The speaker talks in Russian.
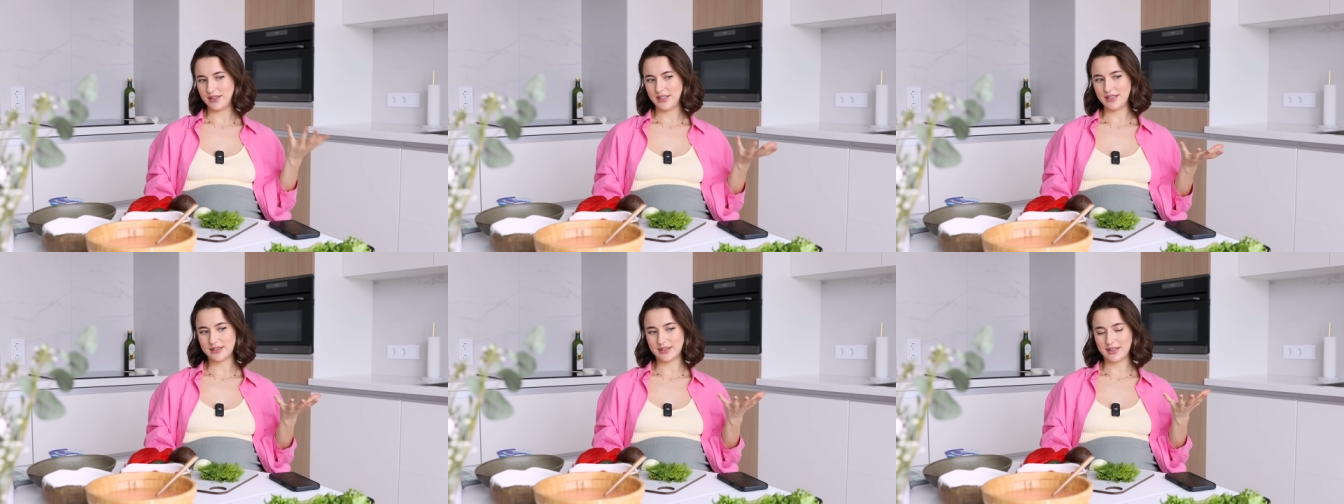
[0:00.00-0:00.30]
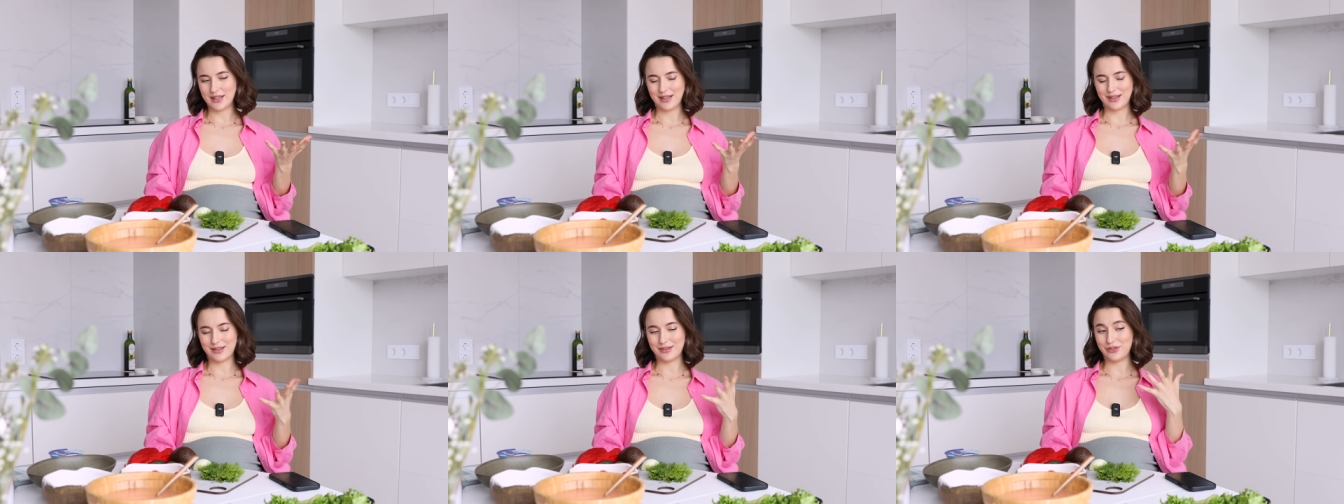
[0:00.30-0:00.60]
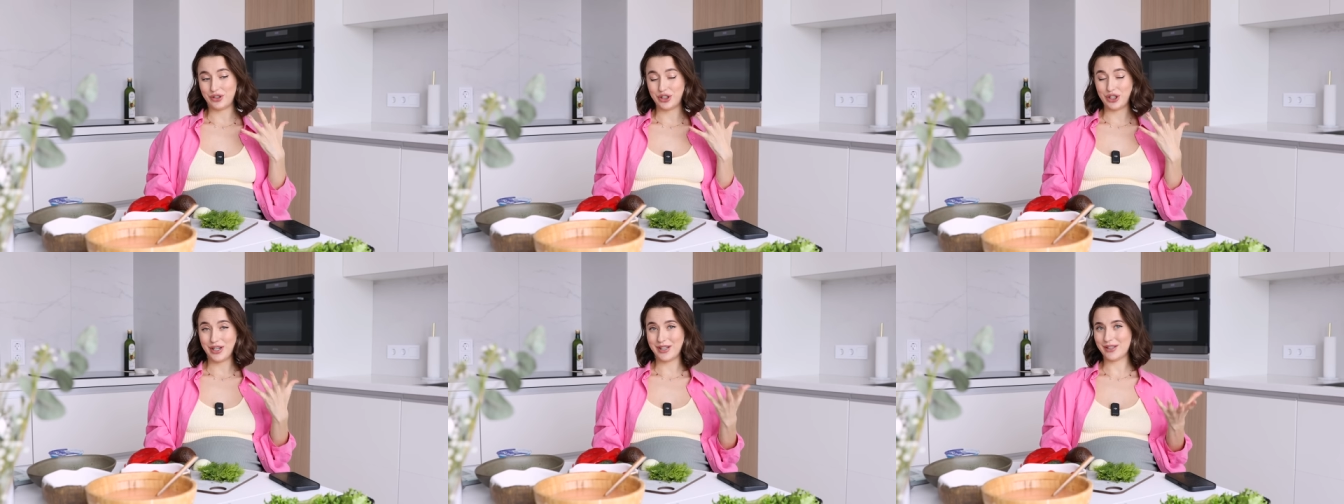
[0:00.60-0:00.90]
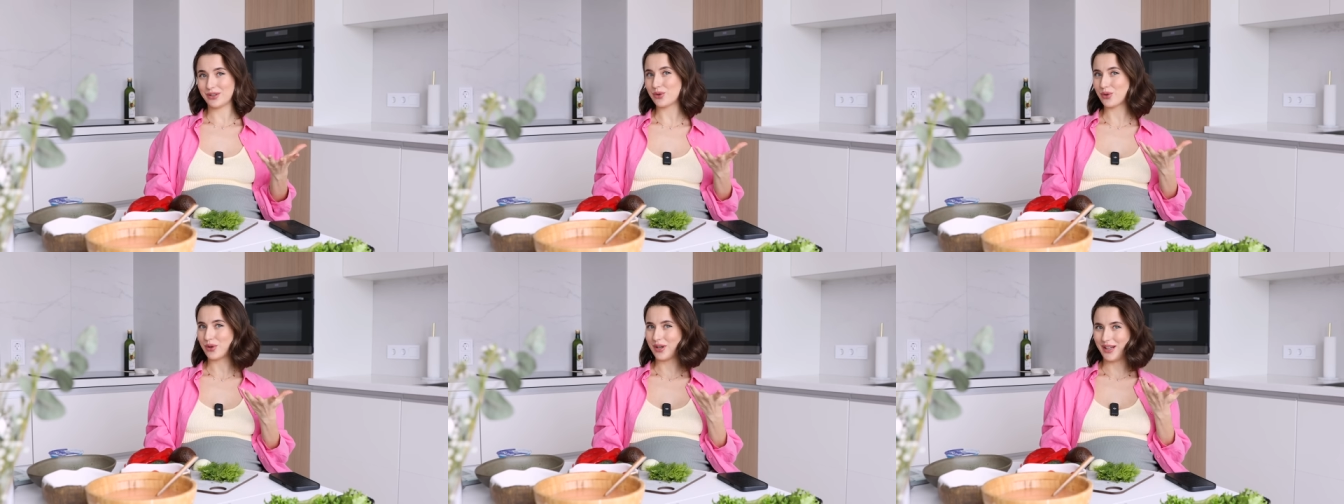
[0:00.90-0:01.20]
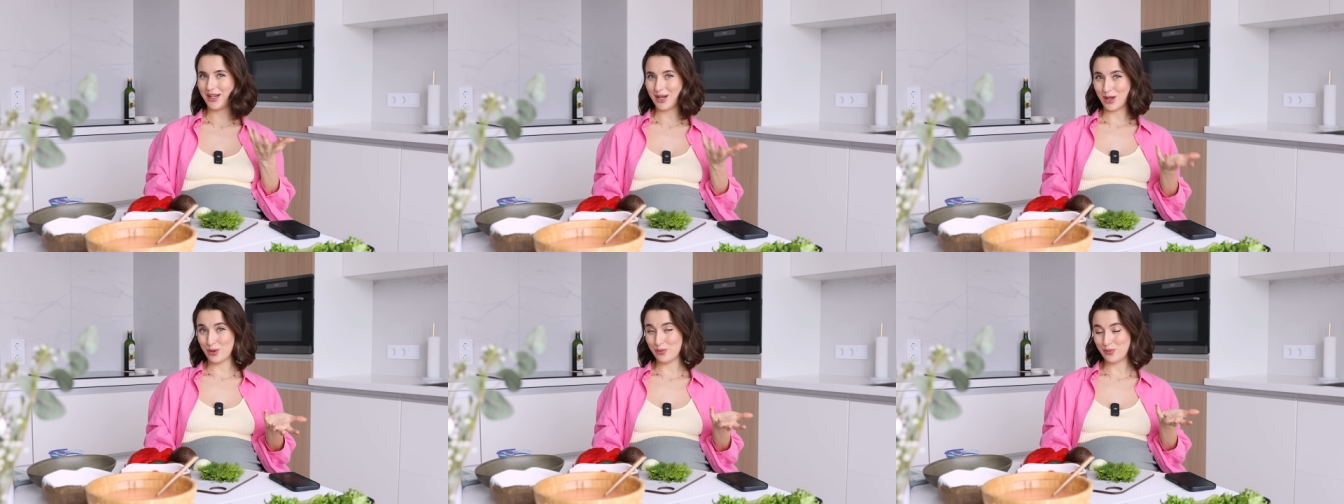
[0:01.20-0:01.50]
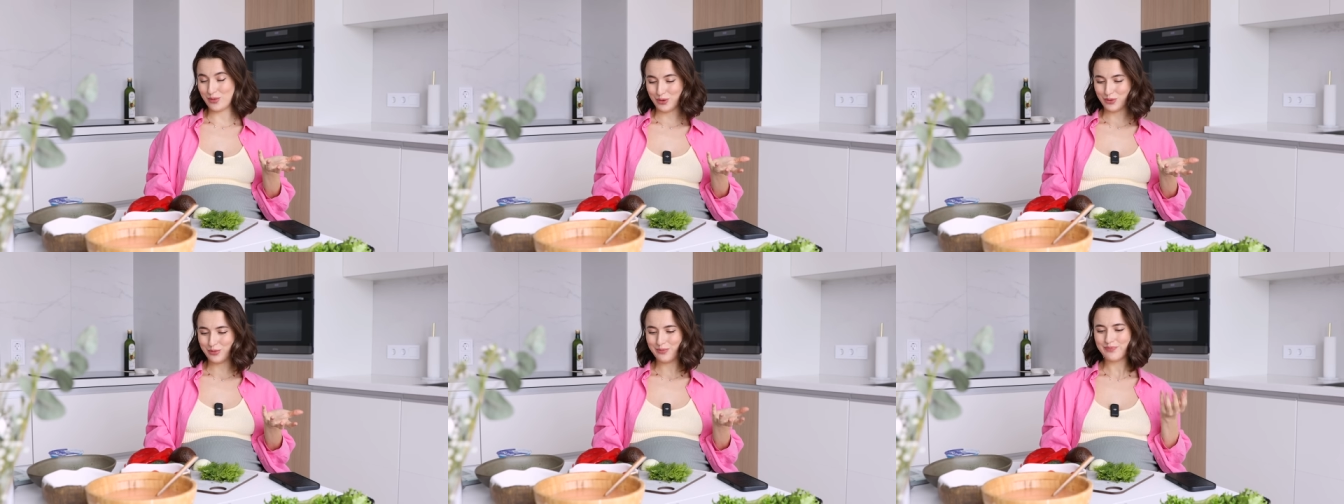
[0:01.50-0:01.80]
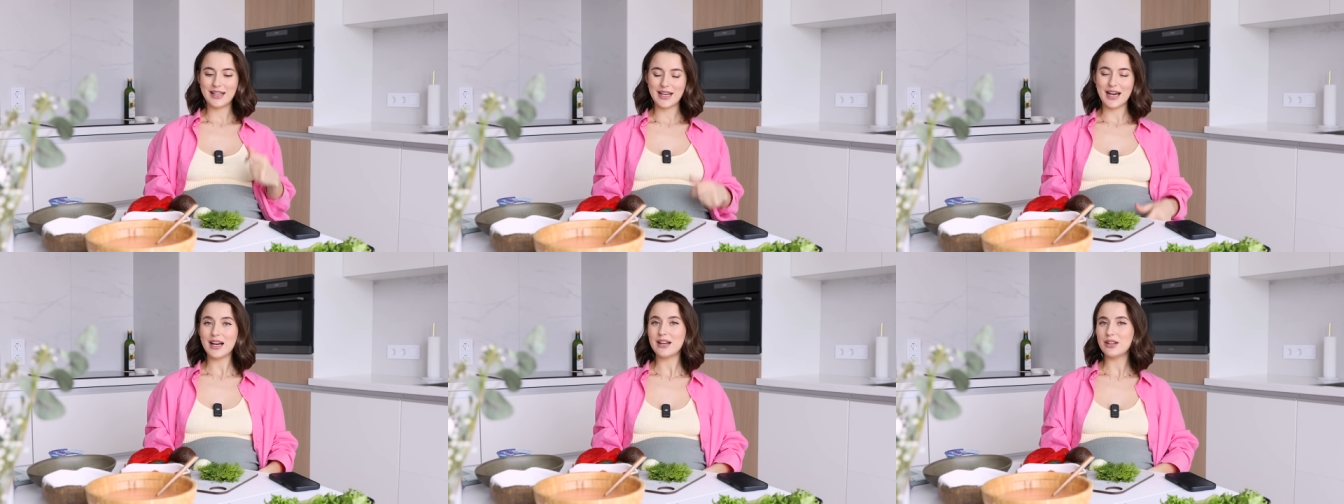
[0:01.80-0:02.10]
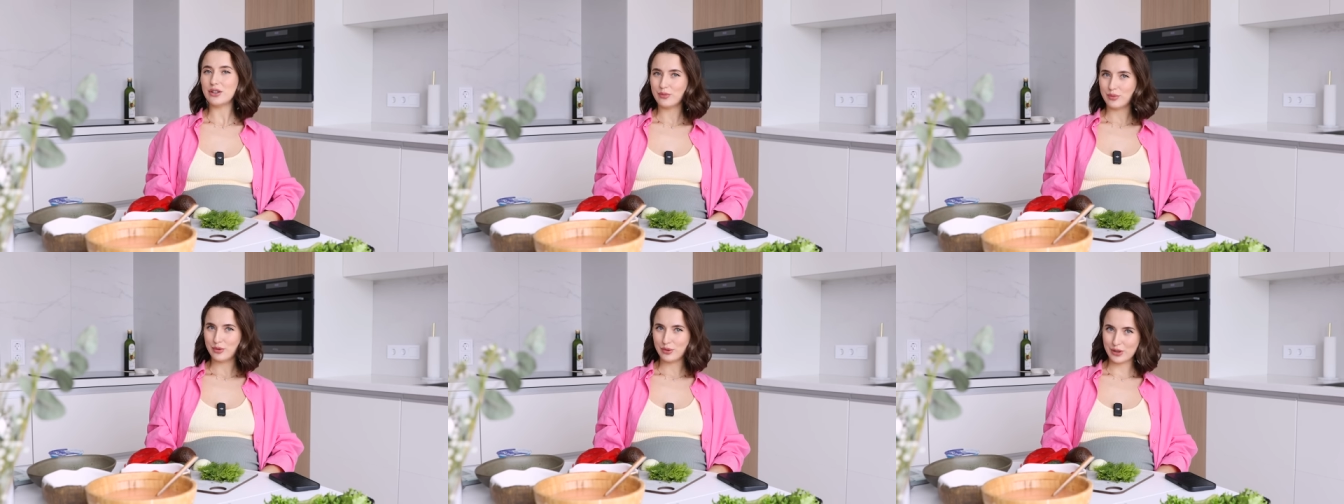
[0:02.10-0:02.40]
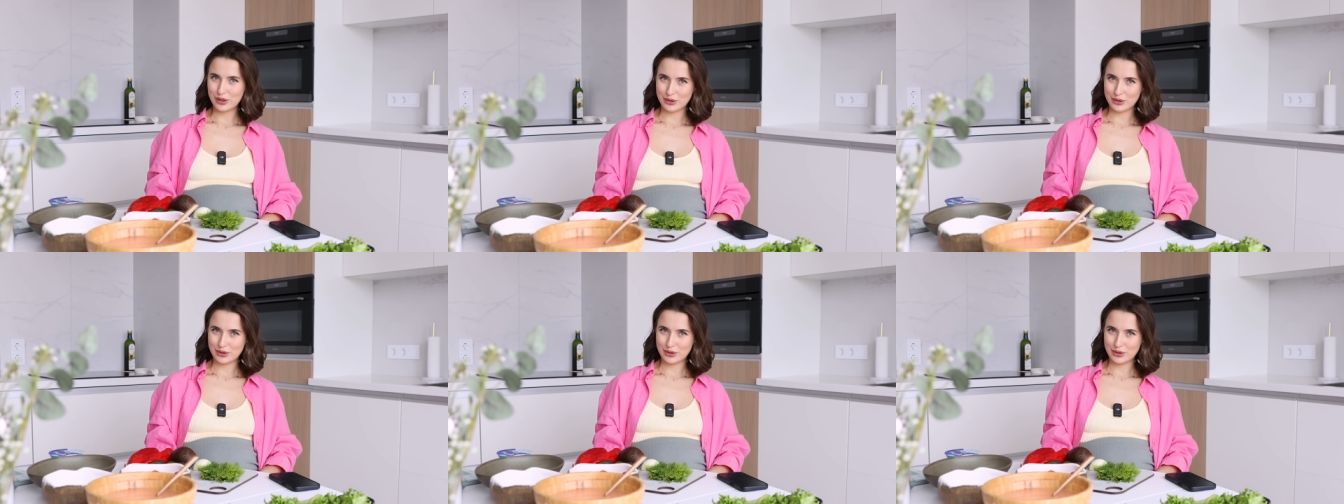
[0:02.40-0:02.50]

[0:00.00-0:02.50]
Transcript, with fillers: несколько вещей, которые я люблю. Я люблю